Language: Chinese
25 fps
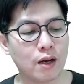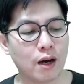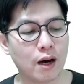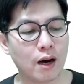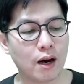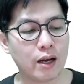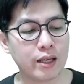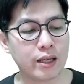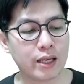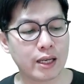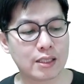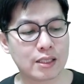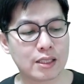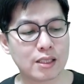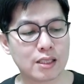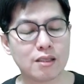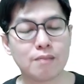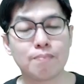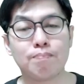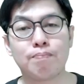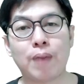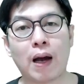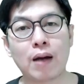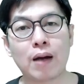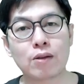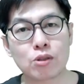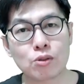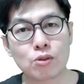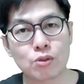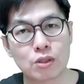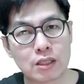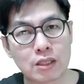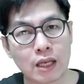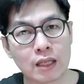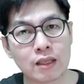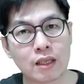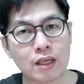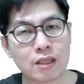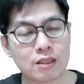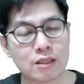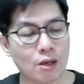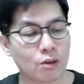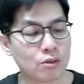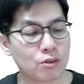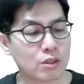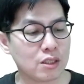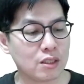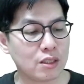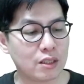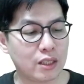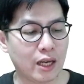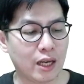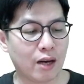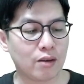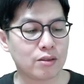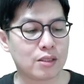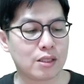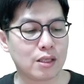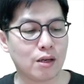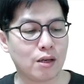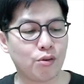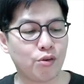而也是帮助身体重新调节、